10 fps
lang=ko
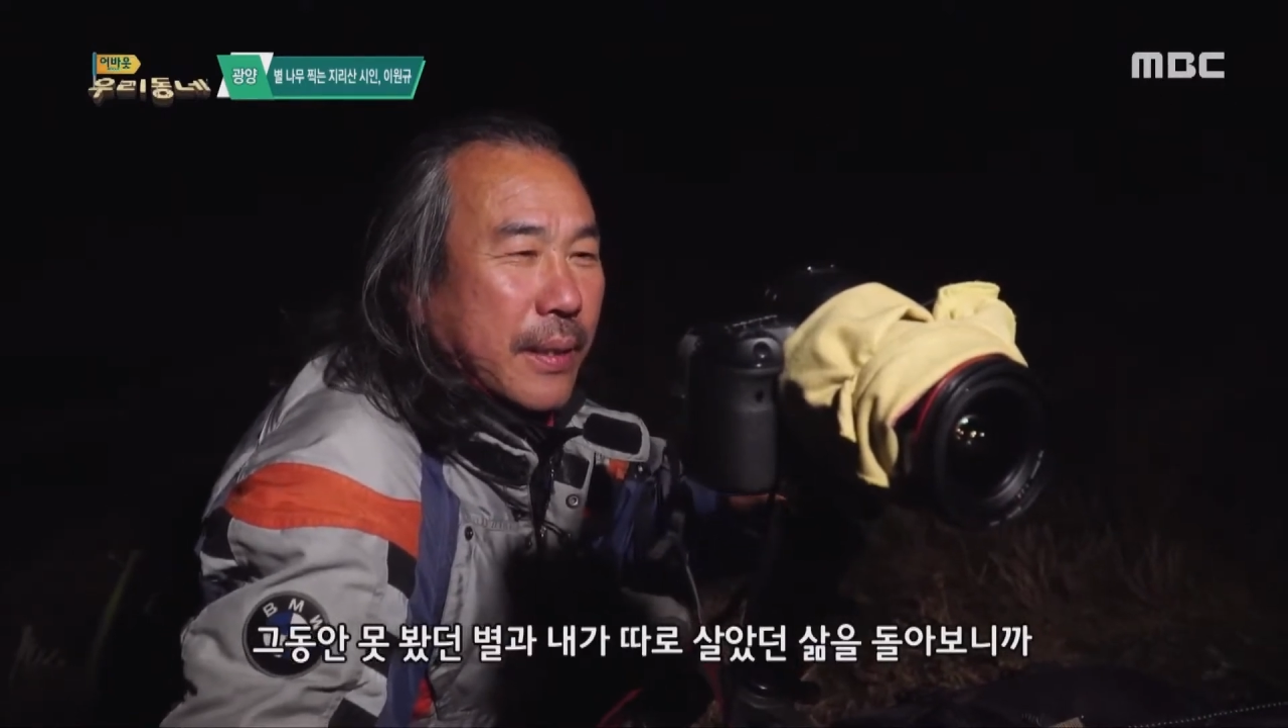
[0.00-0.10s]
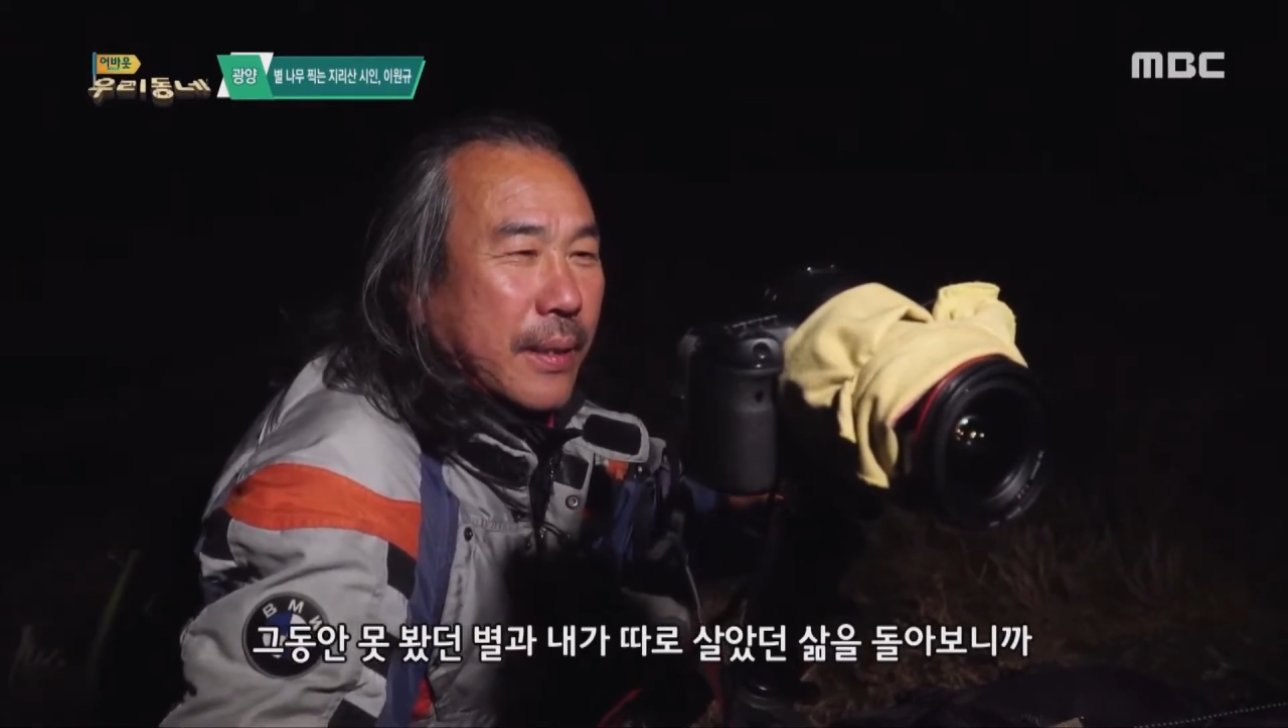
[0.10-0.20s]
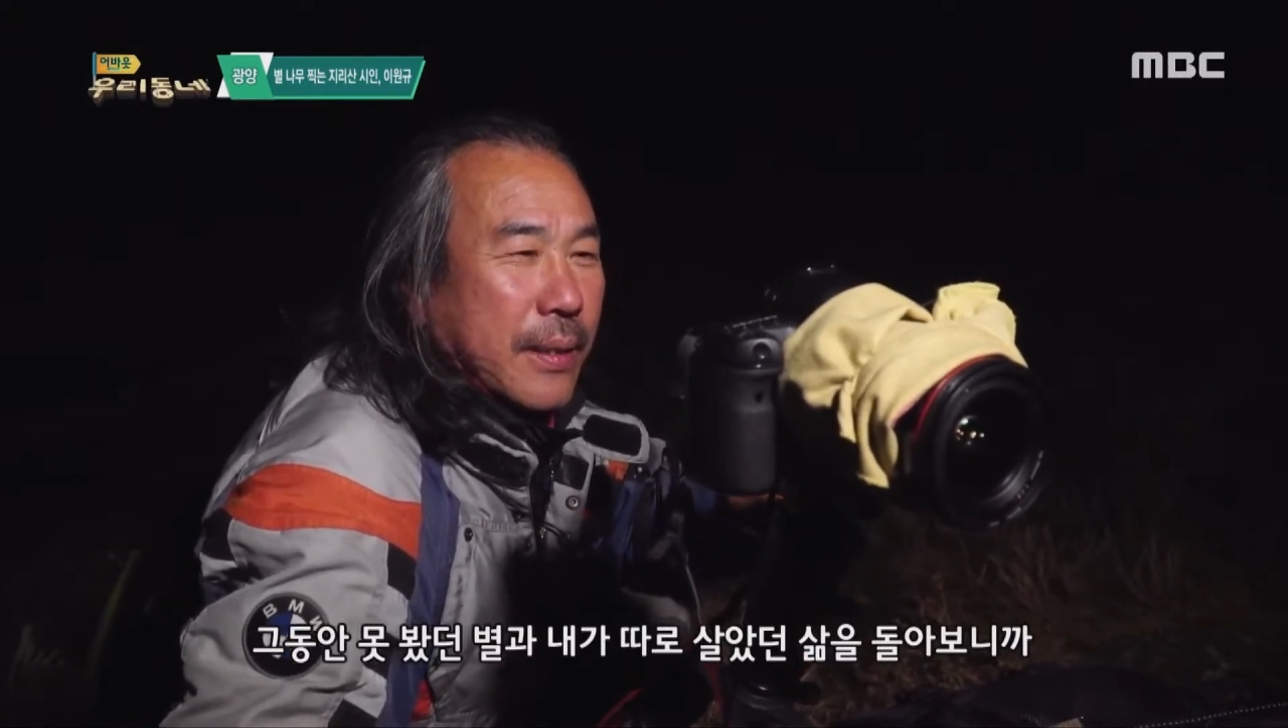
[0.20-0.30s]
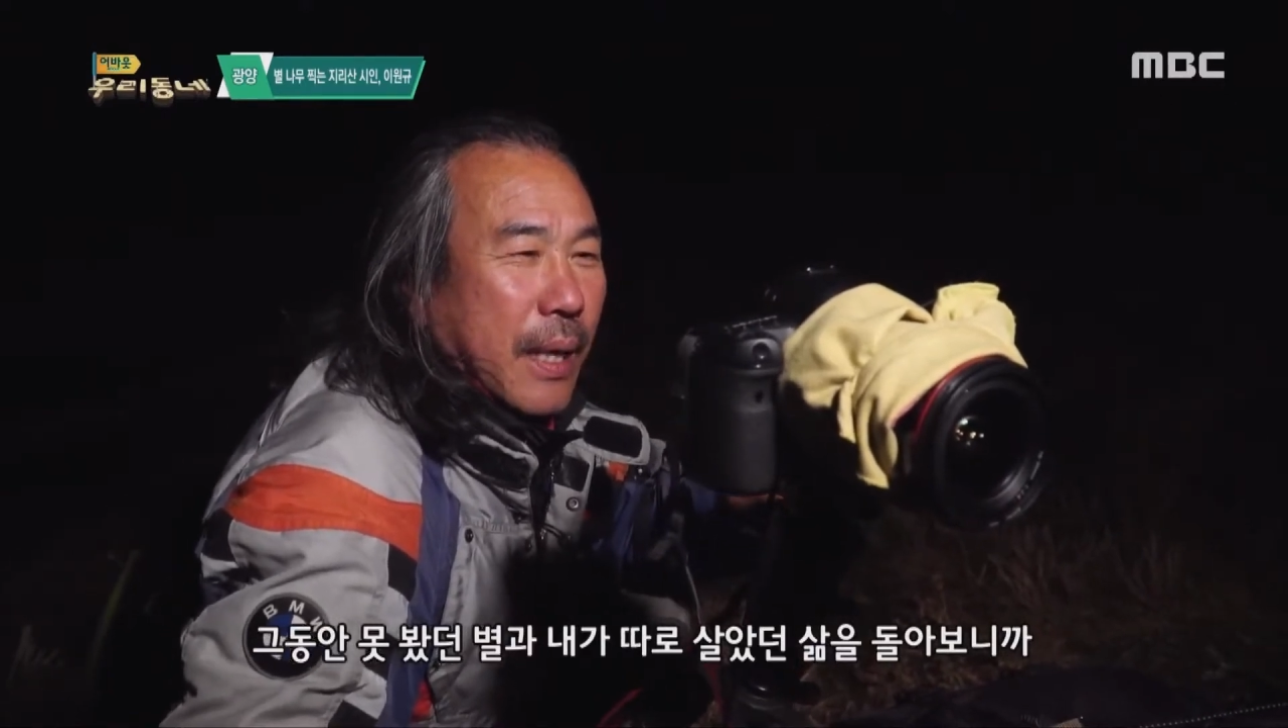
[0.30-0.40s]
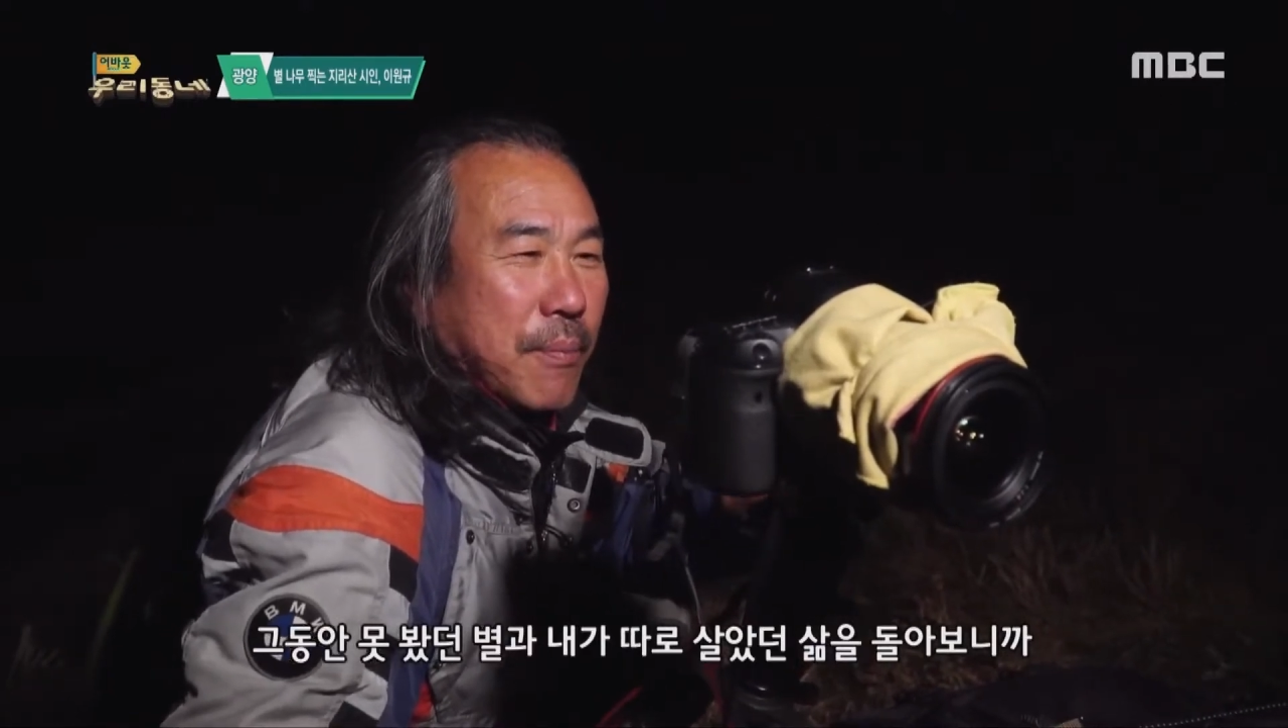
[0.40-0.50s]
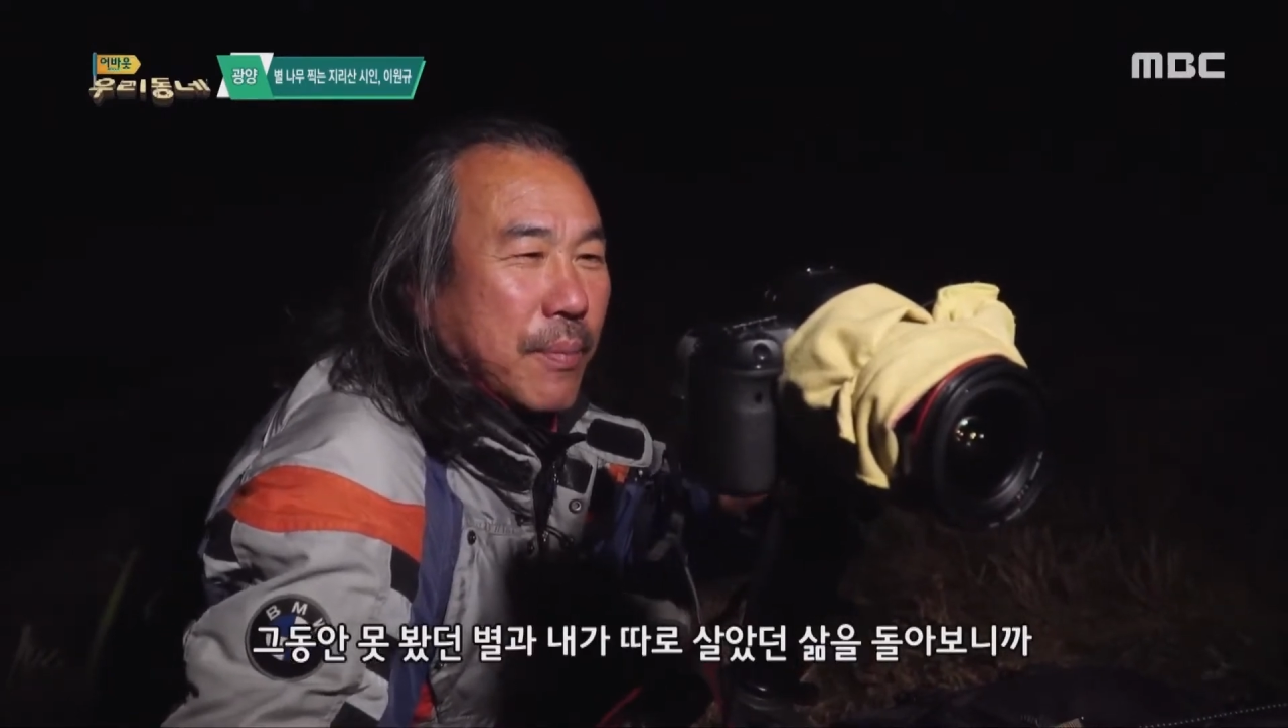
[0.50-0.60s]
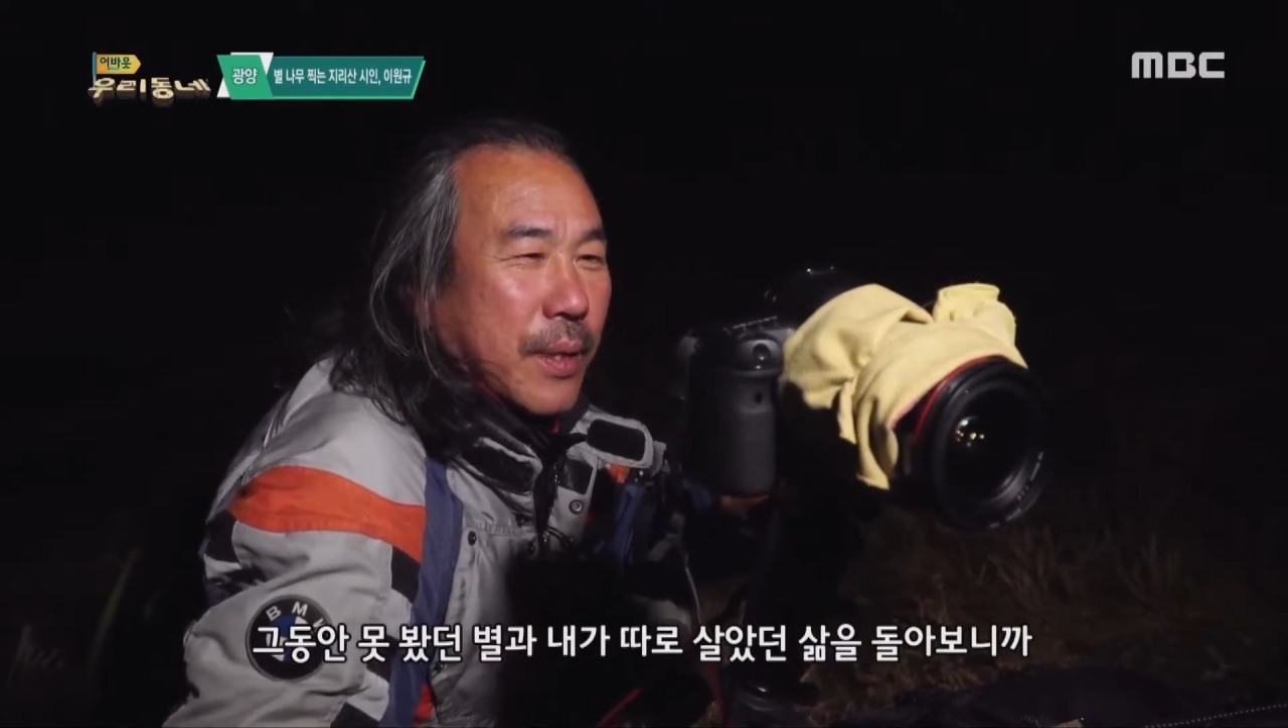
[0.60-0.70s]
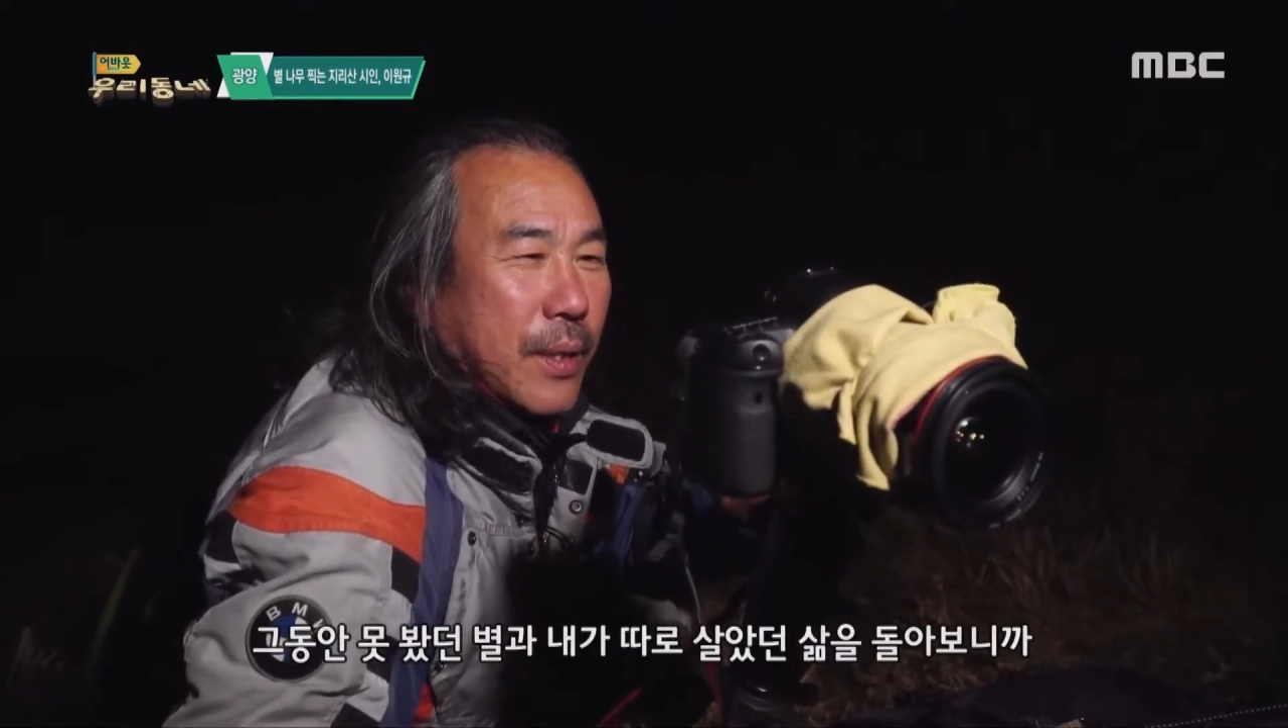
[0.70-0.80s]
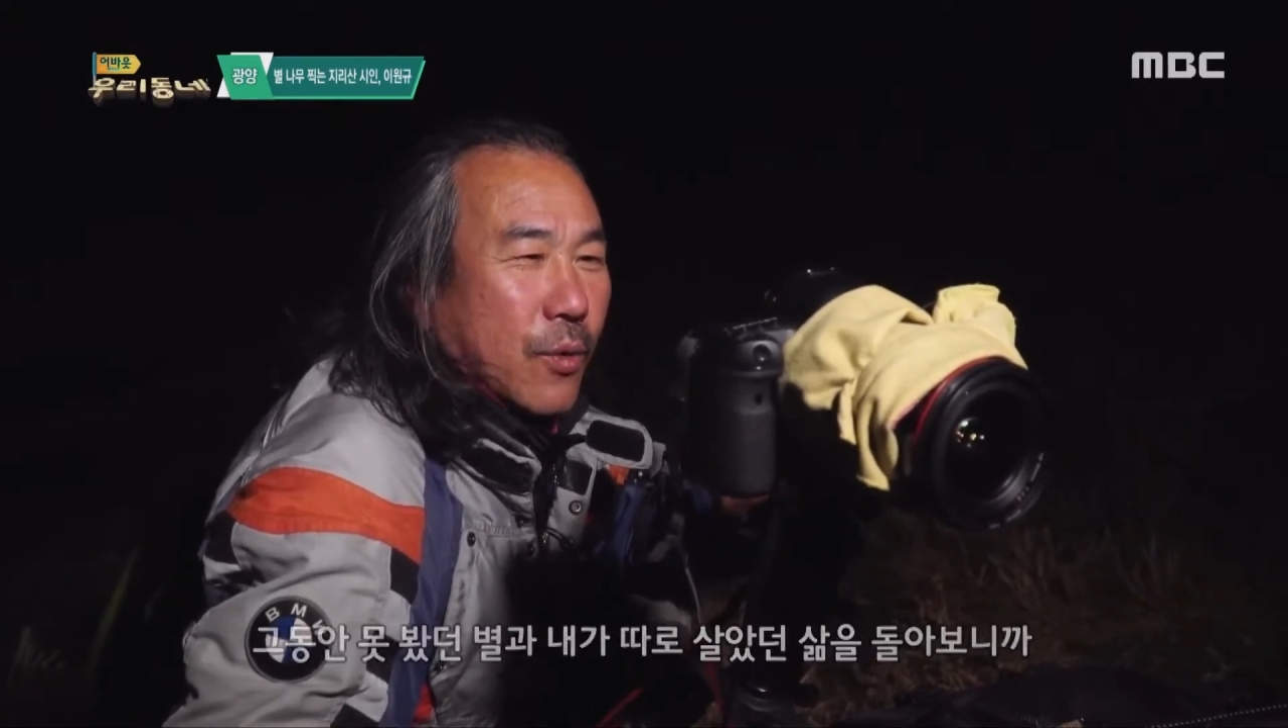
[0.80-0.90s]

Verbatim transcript: 그 사람들을